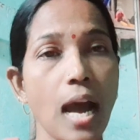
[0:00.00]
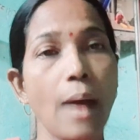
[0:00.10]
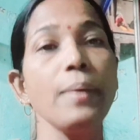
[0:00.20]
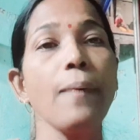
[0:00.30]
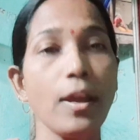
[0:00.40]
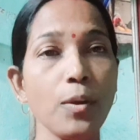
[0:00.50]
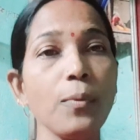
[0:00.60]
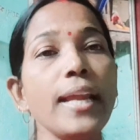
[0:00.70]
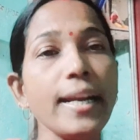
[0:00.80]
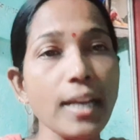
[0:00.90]
আমি ভালো
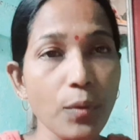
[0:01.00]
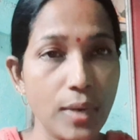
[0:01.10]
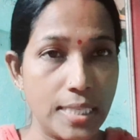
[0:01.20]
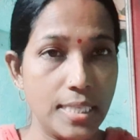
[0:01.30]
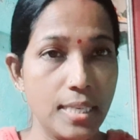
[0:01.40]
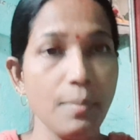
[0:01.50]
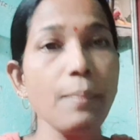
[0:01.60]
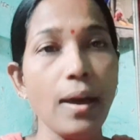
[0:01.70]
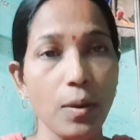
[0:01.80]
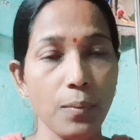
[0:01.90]
বলে এটা করেছি আমি
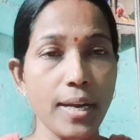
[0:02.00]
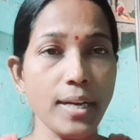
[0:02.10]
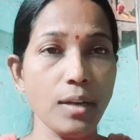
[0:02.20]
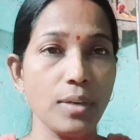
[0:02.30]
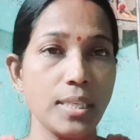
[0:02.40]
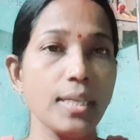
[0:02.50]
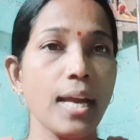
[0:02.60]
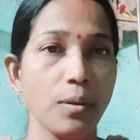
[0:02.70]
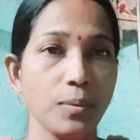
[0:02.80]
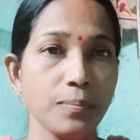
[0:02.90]
ভালো বলে এটা করেছি
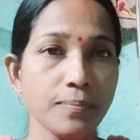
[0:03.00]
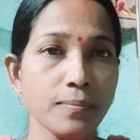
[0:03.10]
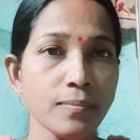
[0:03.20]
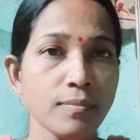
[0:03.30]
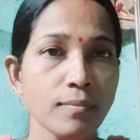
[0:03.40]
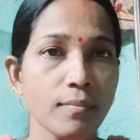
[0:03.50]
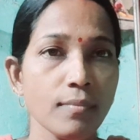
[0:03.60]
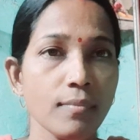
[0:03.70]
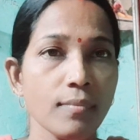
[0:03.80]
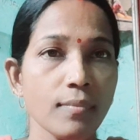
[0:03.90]
কেন
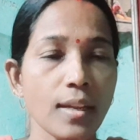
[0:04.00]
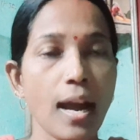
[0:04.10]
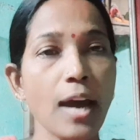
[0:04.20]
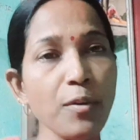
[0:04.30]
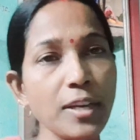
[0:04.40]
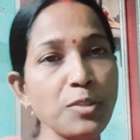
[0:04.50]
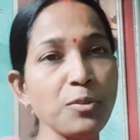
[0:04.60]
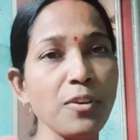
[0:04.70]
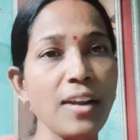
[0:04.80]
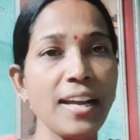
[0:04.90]
আরও
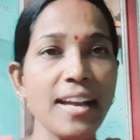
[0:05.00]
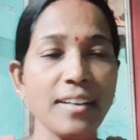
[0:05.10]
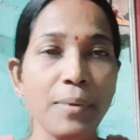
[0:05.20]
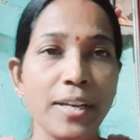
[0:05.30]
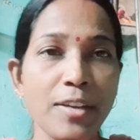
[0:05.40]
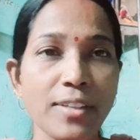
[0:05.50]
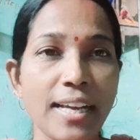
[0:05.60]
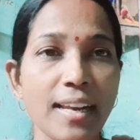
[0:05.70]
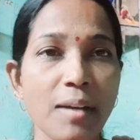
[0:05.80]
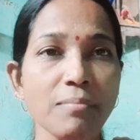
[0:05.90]
কিছুক্ষণ আগে একটা ভিডিও
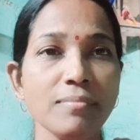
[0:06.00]
দেখলাম